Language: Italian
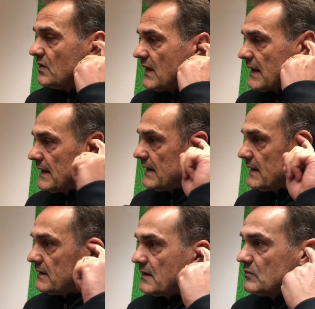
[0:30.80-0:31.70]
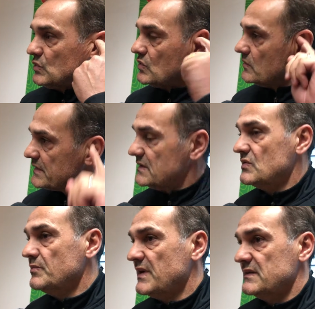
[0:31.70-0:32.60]
dalla, dal modo come si
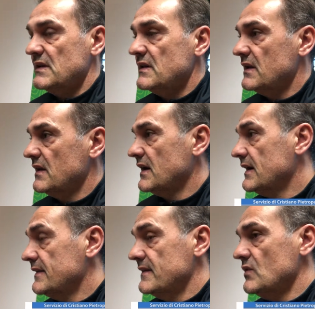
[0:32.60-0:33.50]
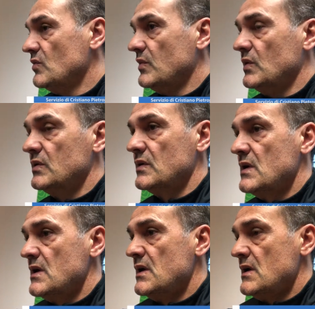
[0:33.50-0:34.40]
sono presentati i ragazzi dopo
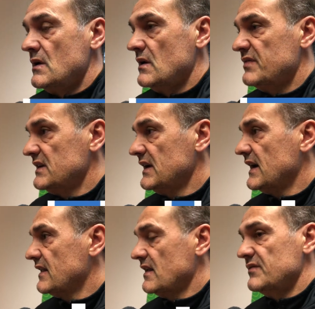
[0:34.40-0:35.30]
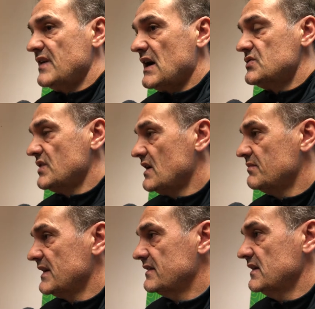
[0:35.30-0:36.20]
la faticata del viaggio, della
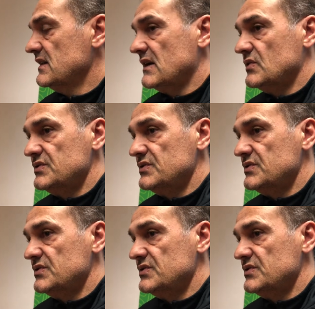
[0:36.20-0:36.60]
partita.